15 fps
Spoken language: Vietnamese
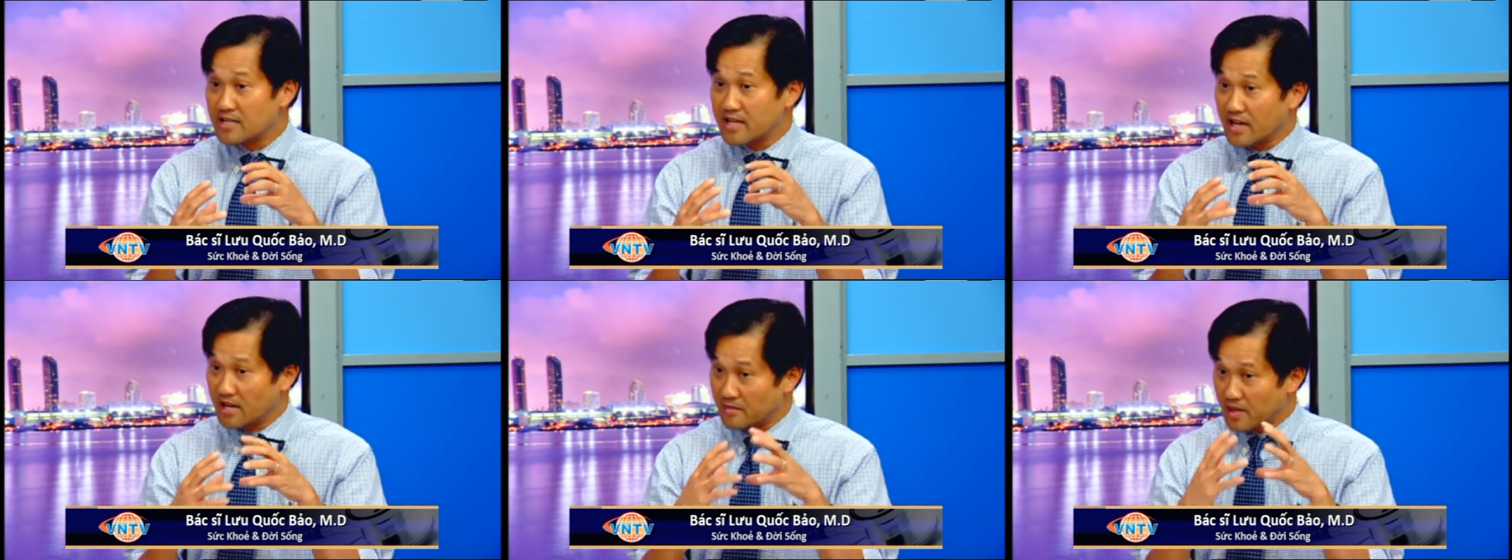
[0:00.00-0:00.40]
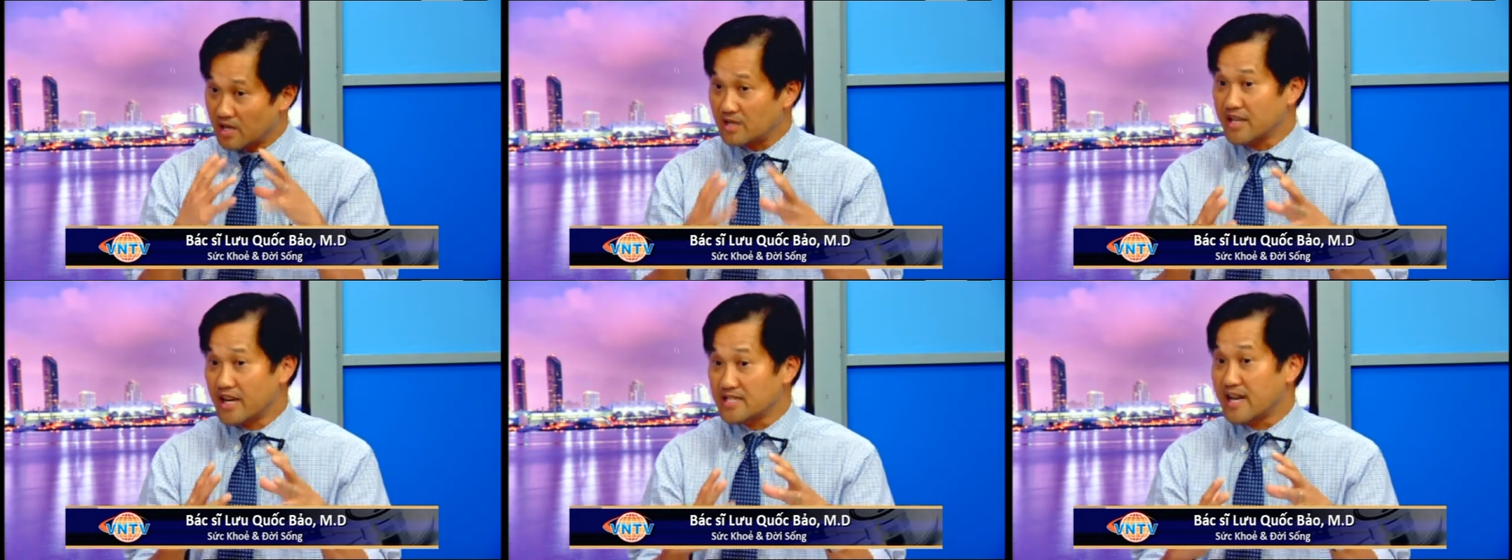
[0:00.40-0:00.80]
thì mình
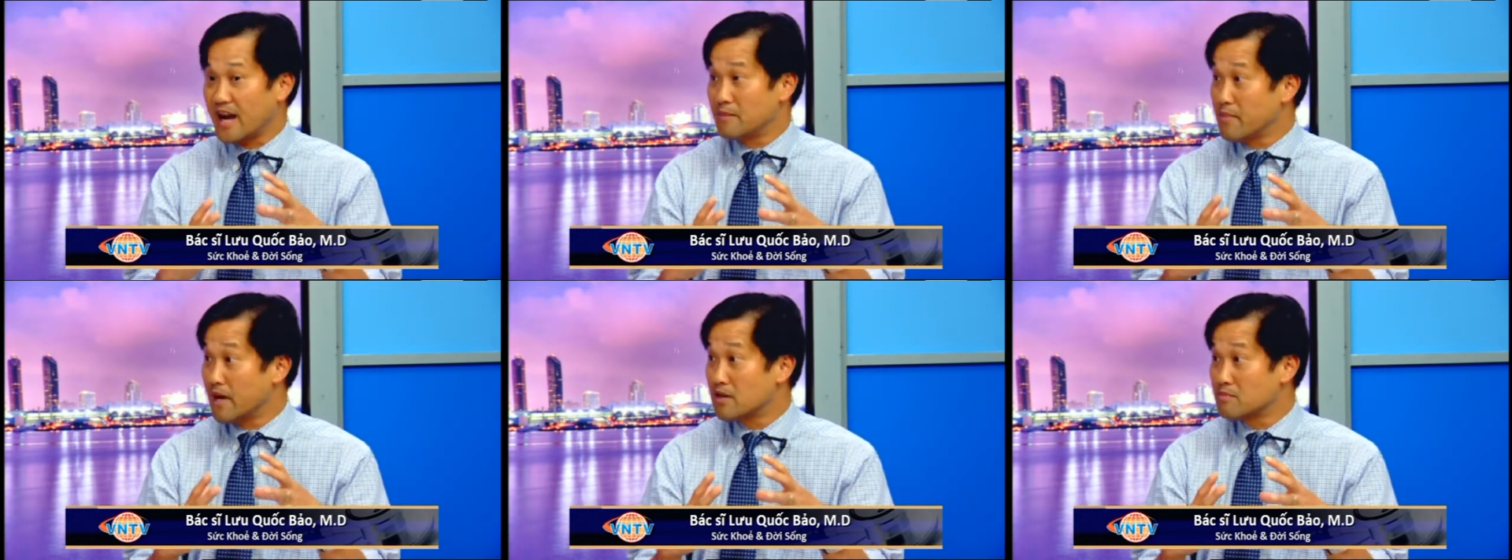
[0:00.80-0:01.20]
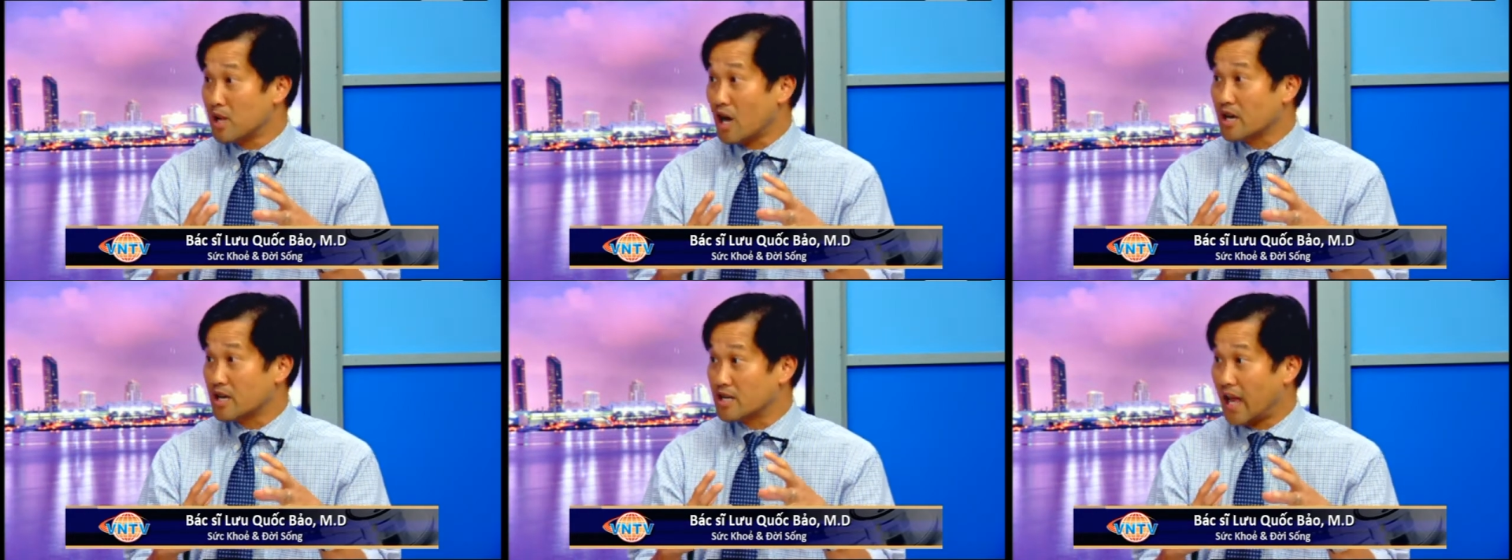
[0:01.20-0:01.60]
có thể xài beta
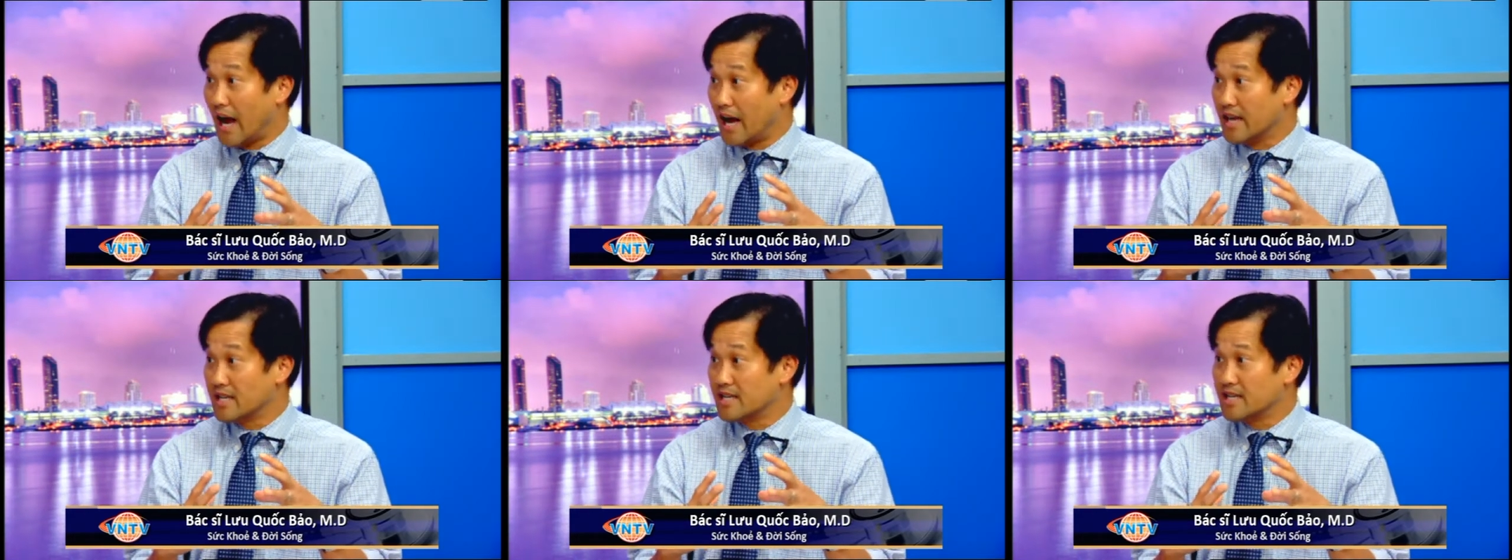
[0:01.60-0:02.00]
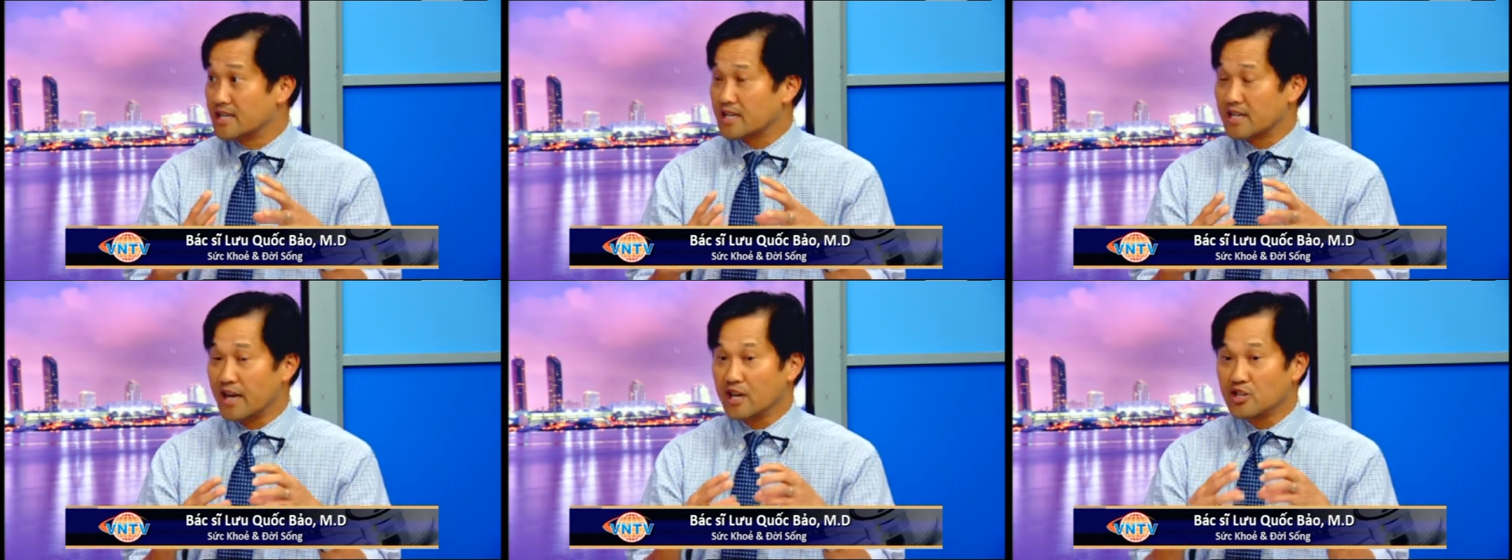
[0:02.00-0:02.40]
blocker lại
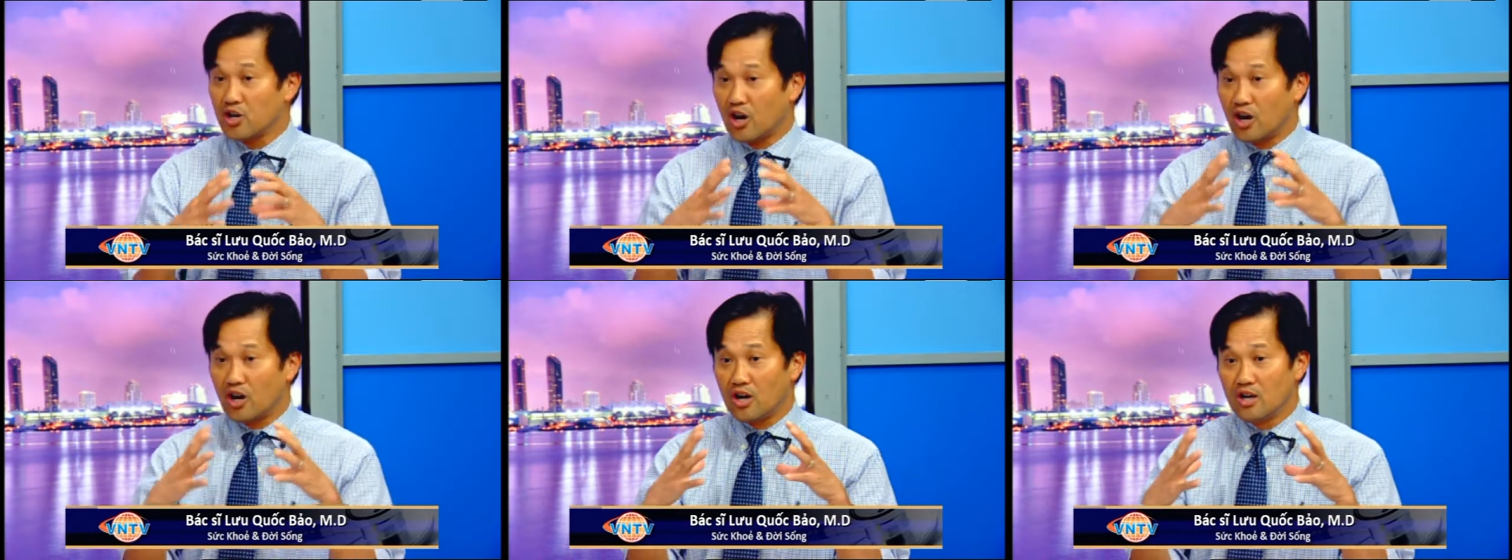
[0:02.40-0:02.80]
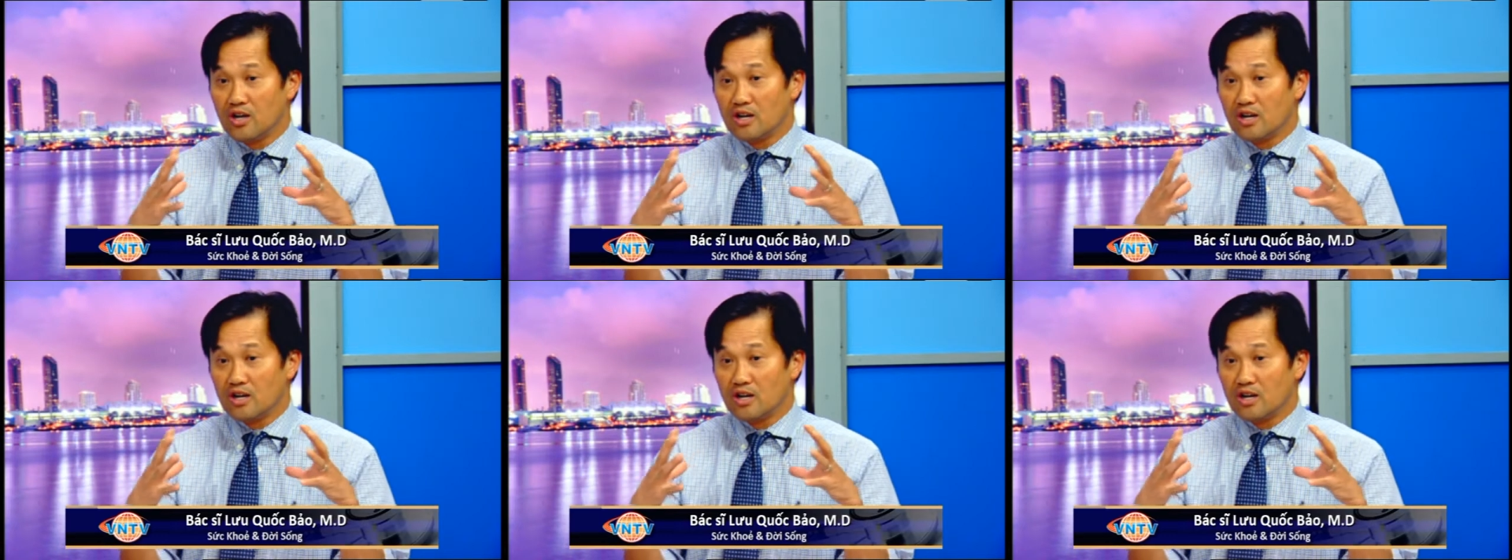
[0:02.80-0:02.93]
yeah, để see. cho